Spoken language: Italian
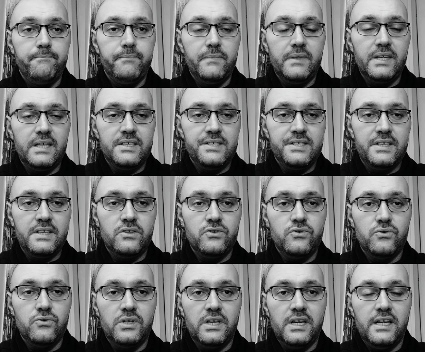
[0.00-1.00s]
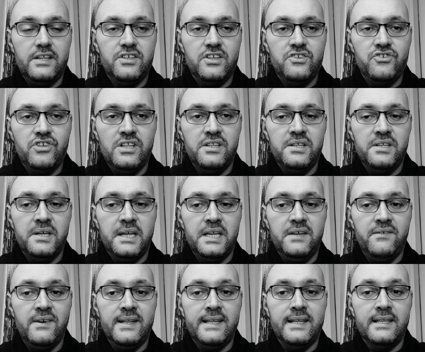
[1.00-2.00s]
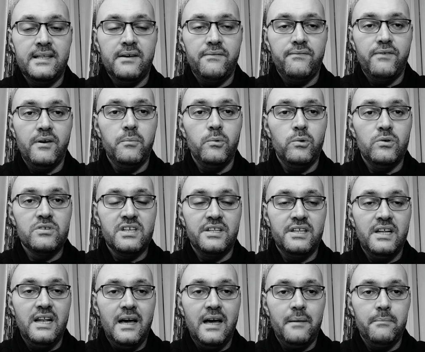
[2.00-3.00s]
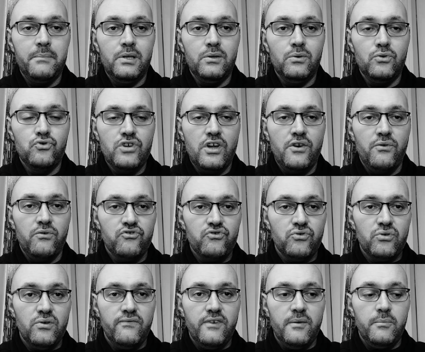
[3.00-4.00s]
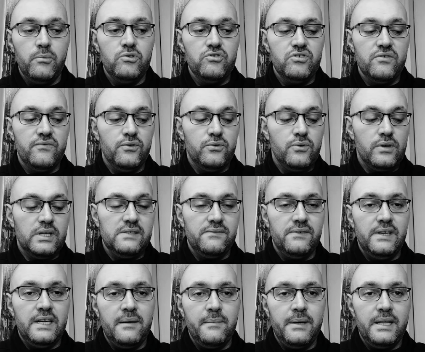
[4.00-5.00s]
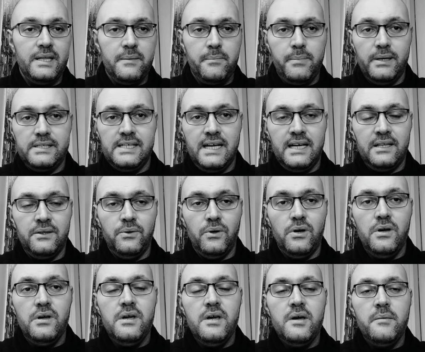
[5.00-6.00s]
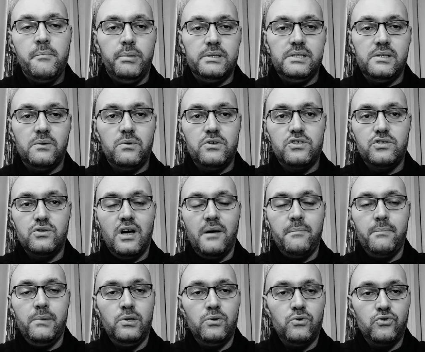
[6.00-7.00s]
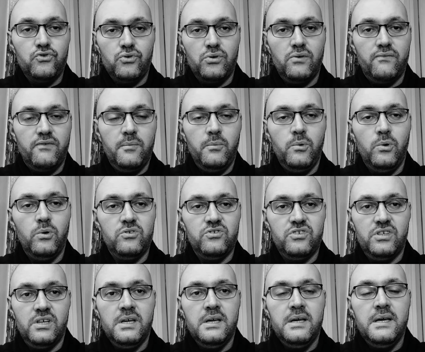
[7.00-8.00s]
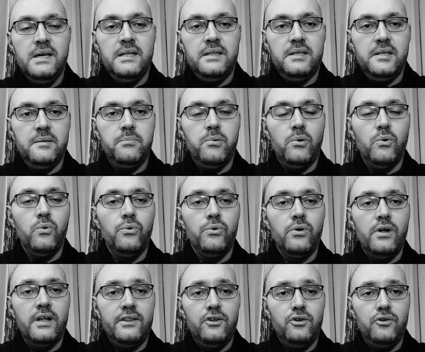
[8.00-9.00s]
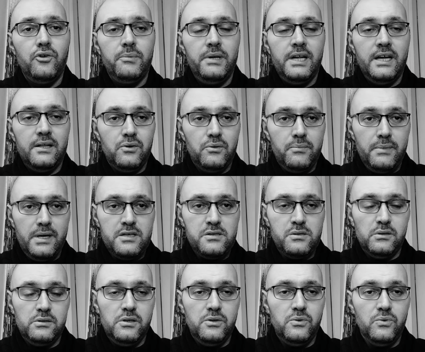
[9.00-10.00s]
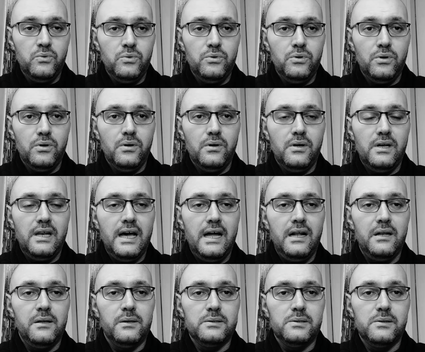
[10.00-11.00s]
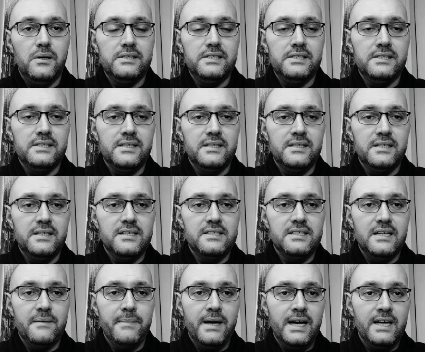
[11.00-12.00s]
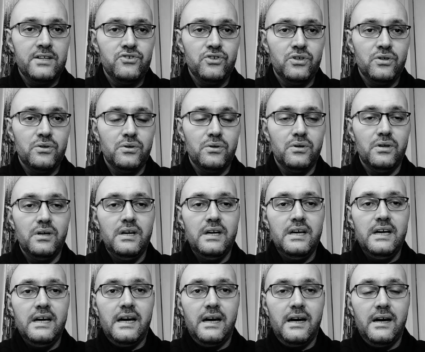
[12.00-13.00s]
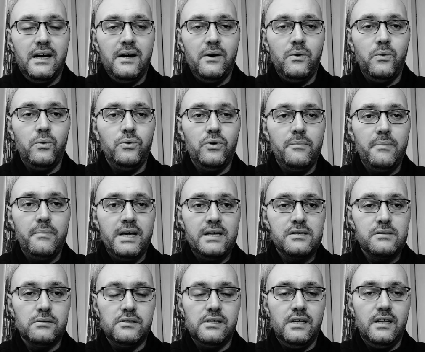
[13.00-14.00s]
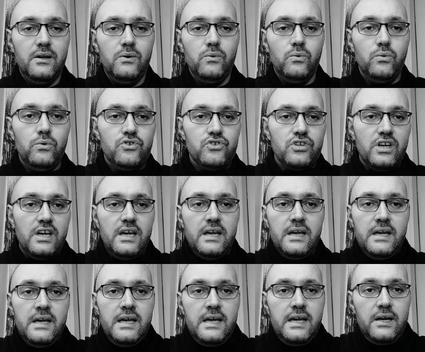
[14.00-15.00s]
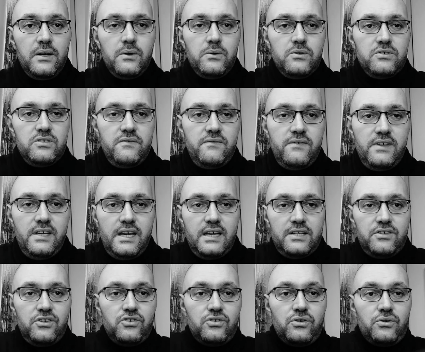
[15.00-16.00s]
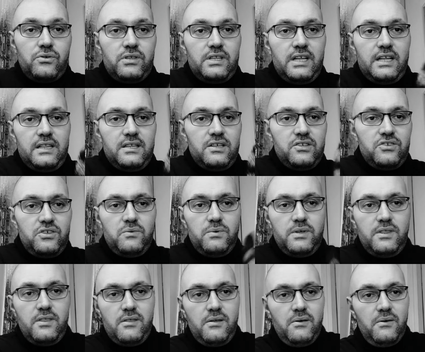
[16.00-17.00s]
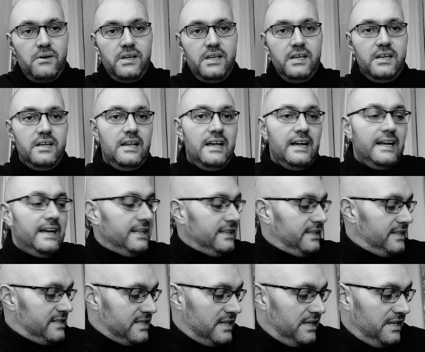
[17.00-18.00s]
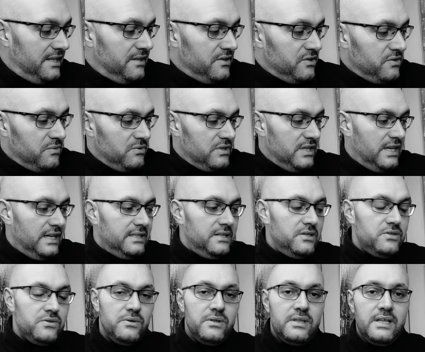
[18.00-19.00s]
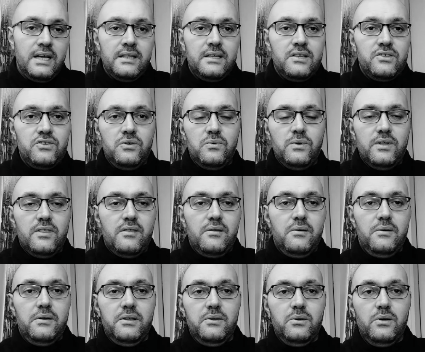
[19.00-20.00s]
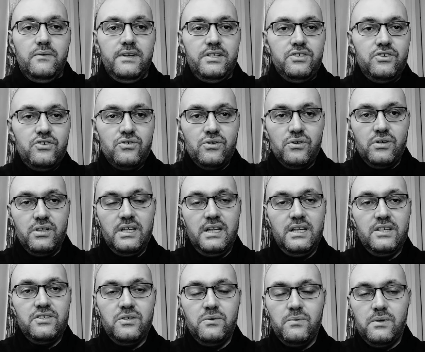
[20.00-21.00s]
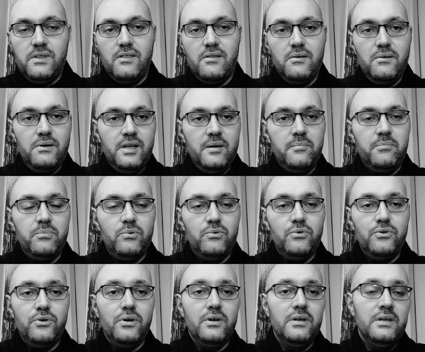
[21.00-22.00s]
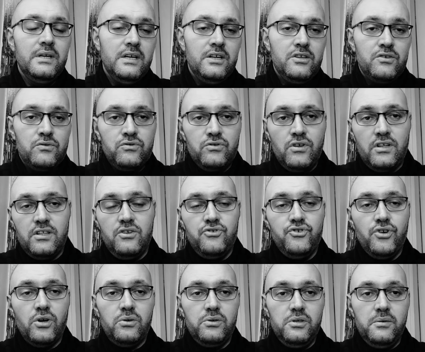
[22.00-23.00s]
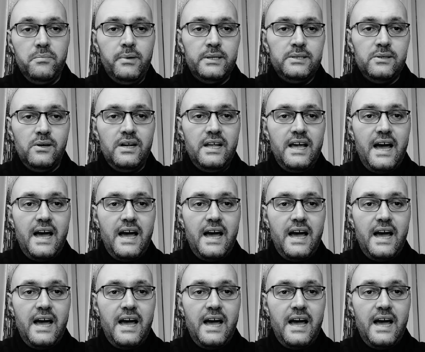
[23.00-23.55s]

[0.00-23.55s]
nel senso che c'è gente che è diventata famosa nell'ambito, cioè non sono famosi fotograficamente parlando, poi in questo ambito sono famosi, tipo uno è denominato il maestro del nudo, l'altro è il ritrattista magico, uno è il maestro della luce e così via. Ci sono tante situazioni, la gatta è salita, scusate, ci sono tante situazioni dove ci sono delle situazioni appunto, scusate il gioco di parole,